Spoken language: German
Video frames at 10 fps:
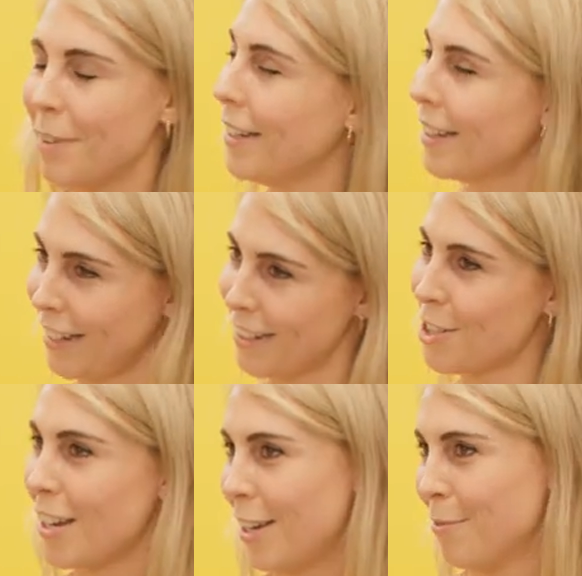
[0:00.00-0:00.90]
meine Reden
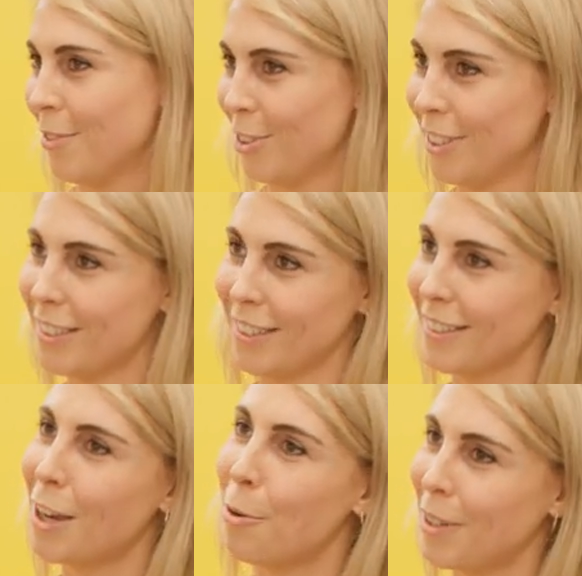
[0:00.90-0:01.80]
schreiben und äh,
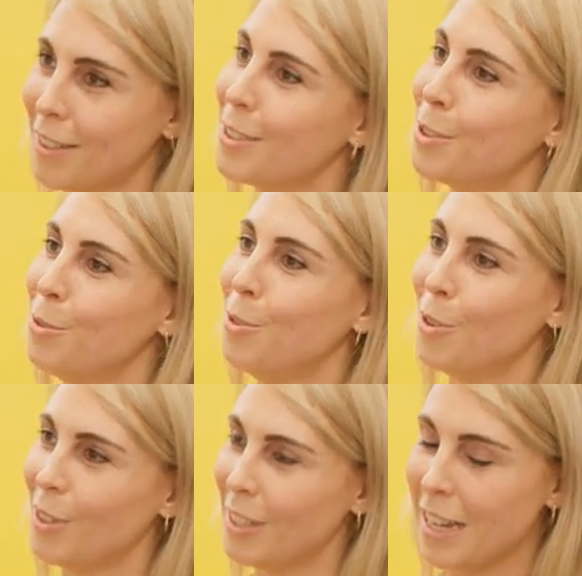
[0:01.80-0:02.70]
traue mir das zu
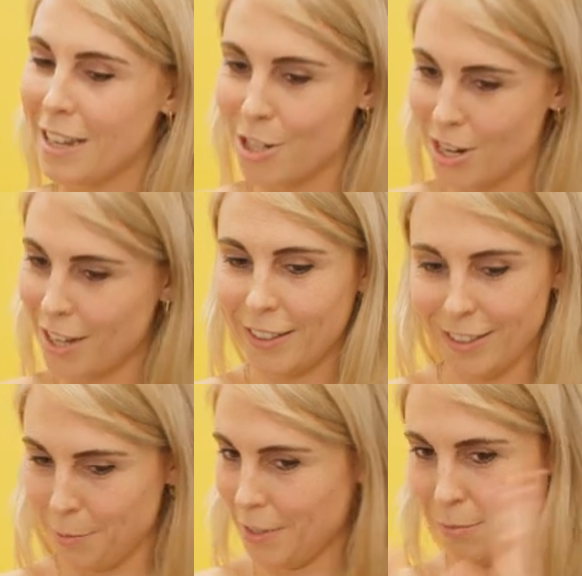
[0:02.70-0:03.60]
und starte
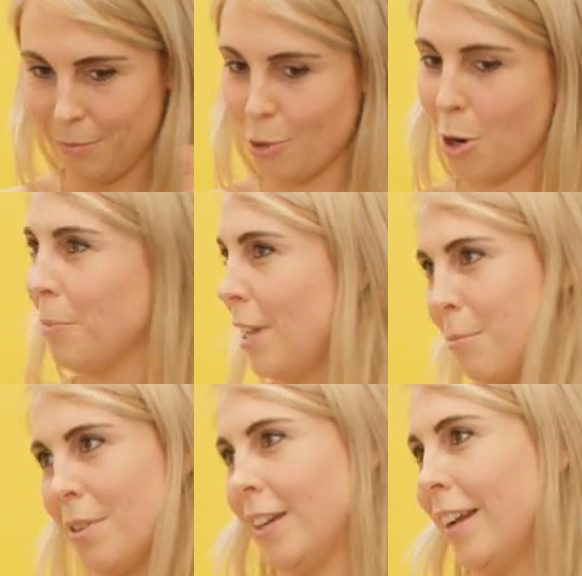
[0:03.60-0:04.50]
jetzt mit dem
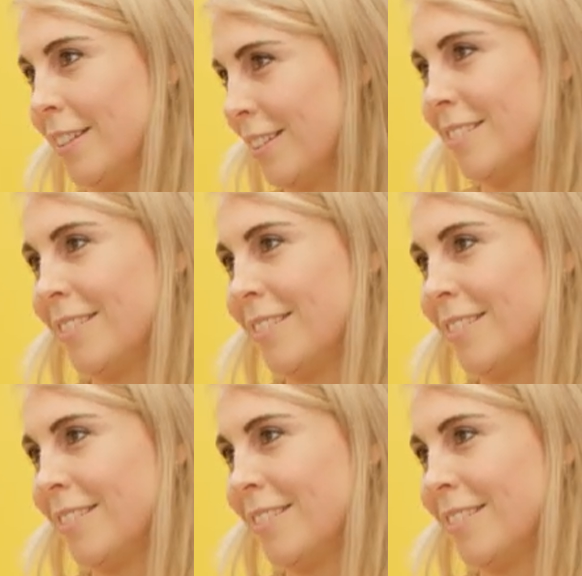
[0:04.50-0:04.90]
Komplettpaket.